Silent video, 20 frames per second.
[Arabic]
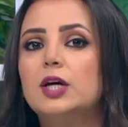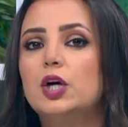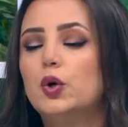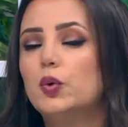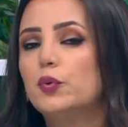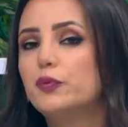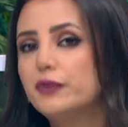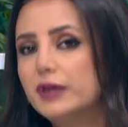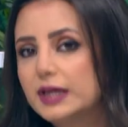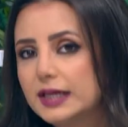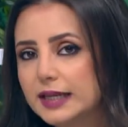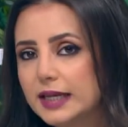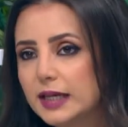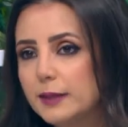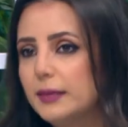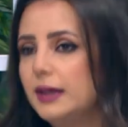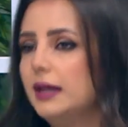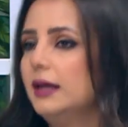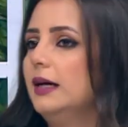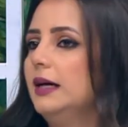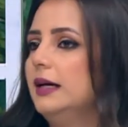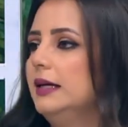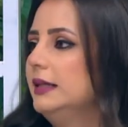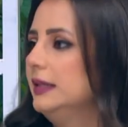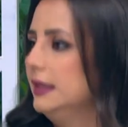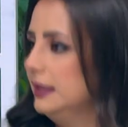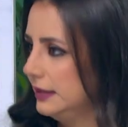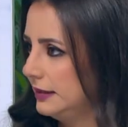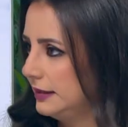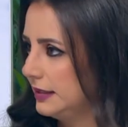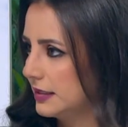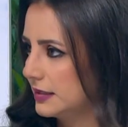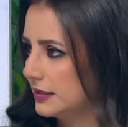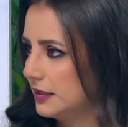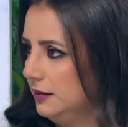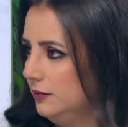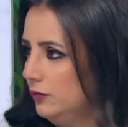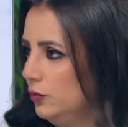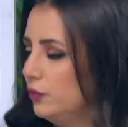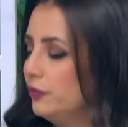وفي كريمه قليل
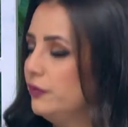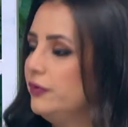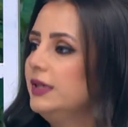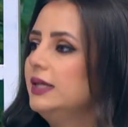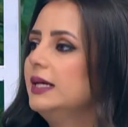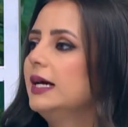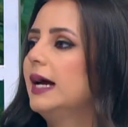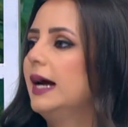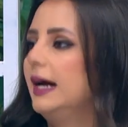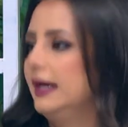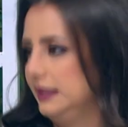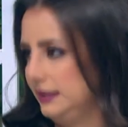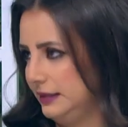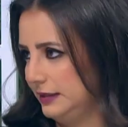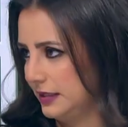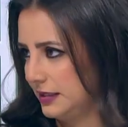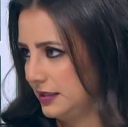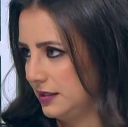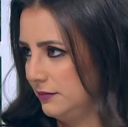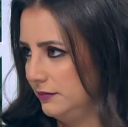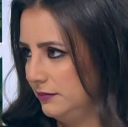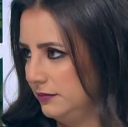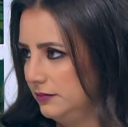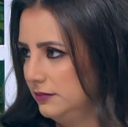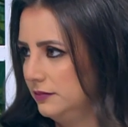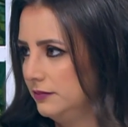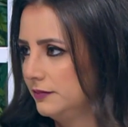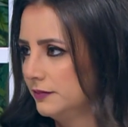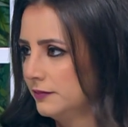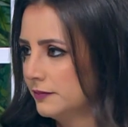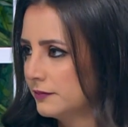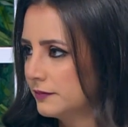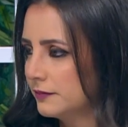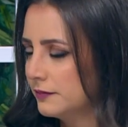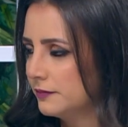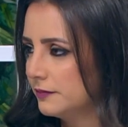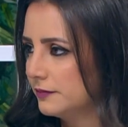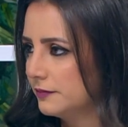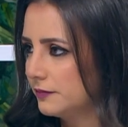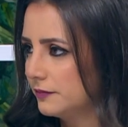الدسم وفي خالي الدسم وفي كريمه جوز
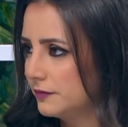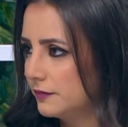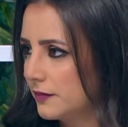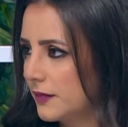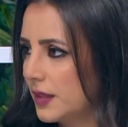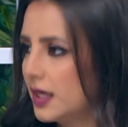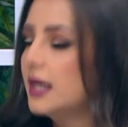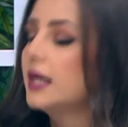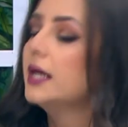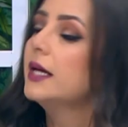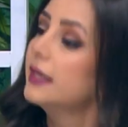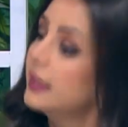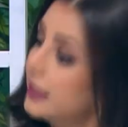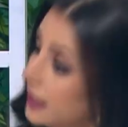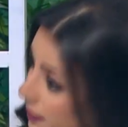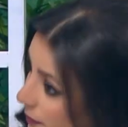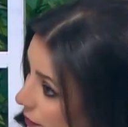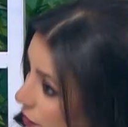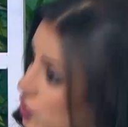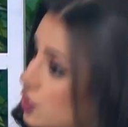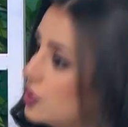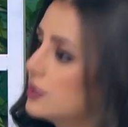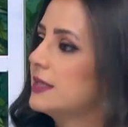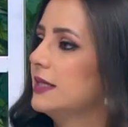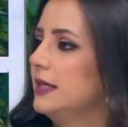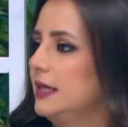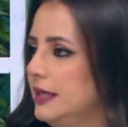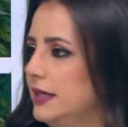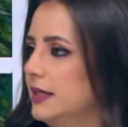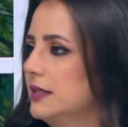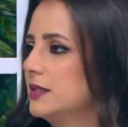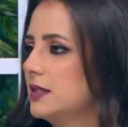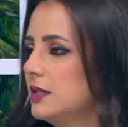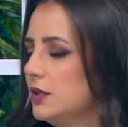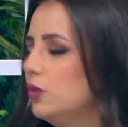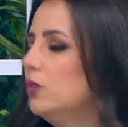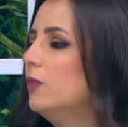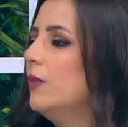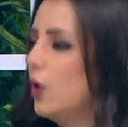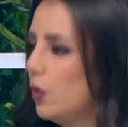الهند هلا كنت بدي كريمه جوز الهند آه. اللي
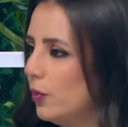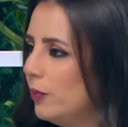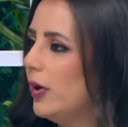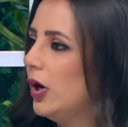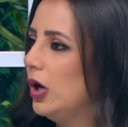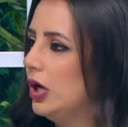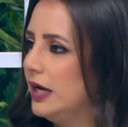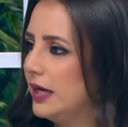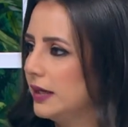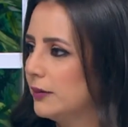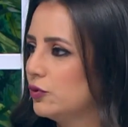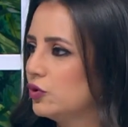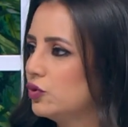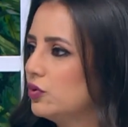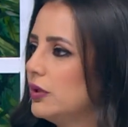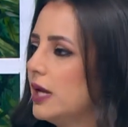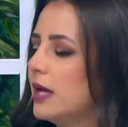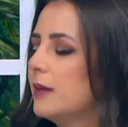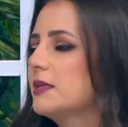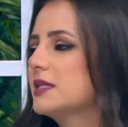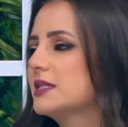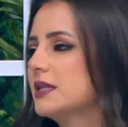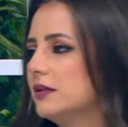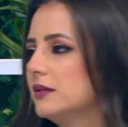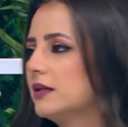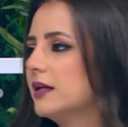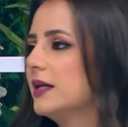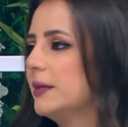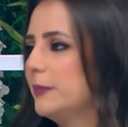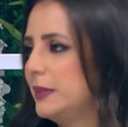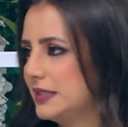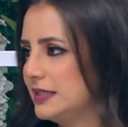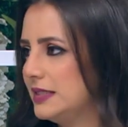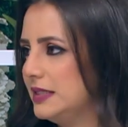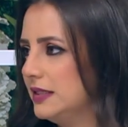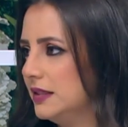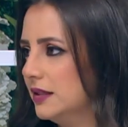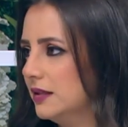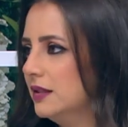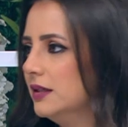هو ما هو بقول لك بتكون هاي مصادر
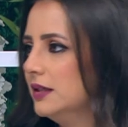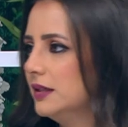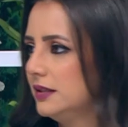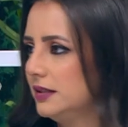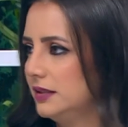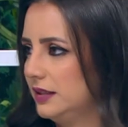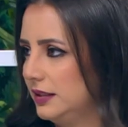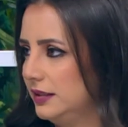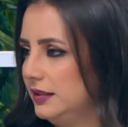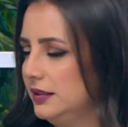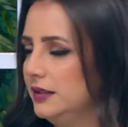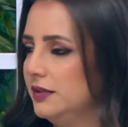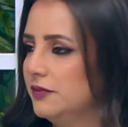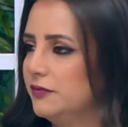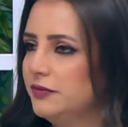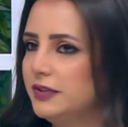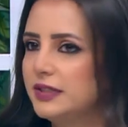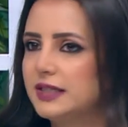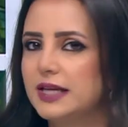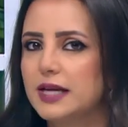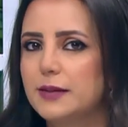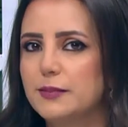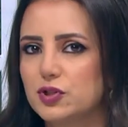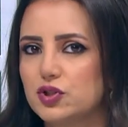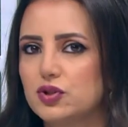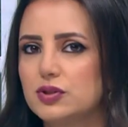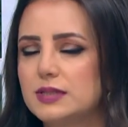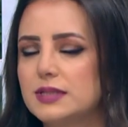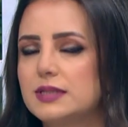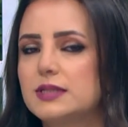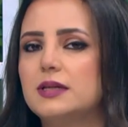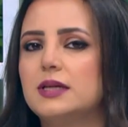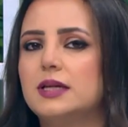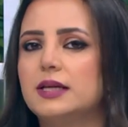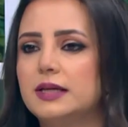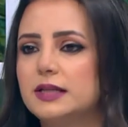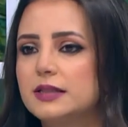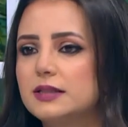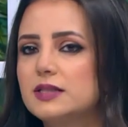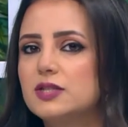نباتيه آه. يعني في كريمه جوز
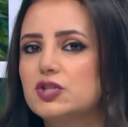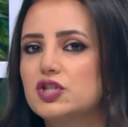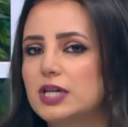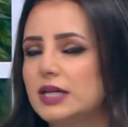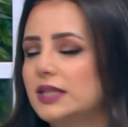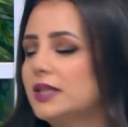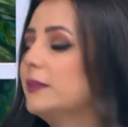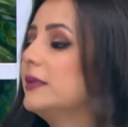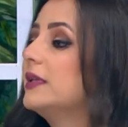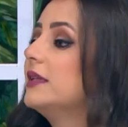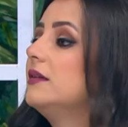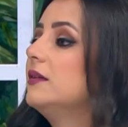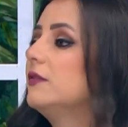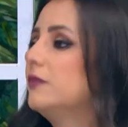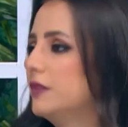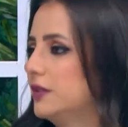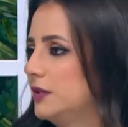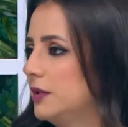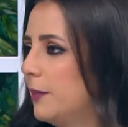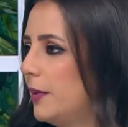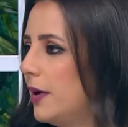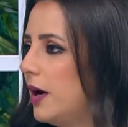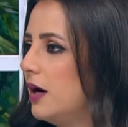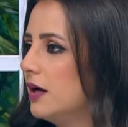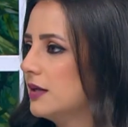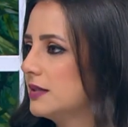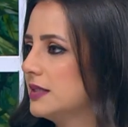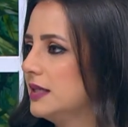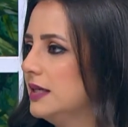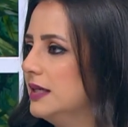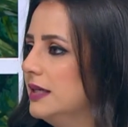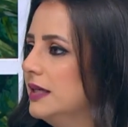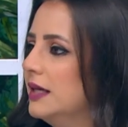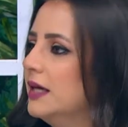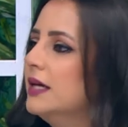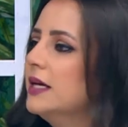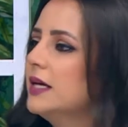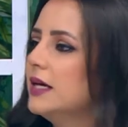الهند تستخدم كثير في الطبخات صح.